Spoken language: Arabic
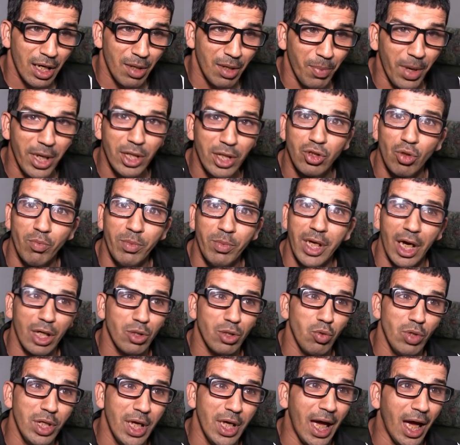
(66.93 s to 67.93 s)
بغيتهم
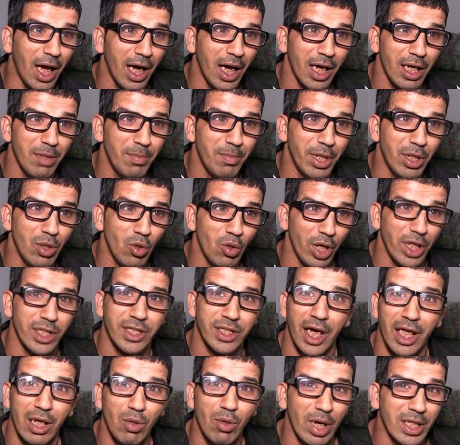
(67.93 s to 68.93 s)
ياخذوا لي حقي منه
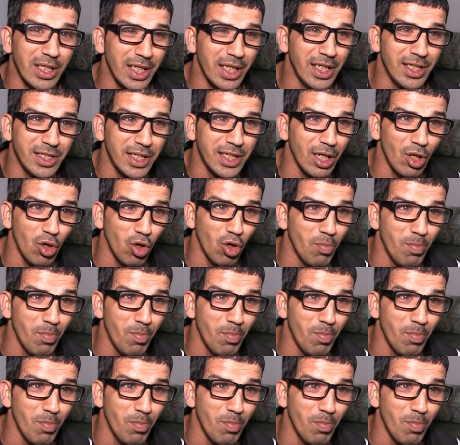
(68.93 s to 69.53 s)
حيت انا واحد الانسان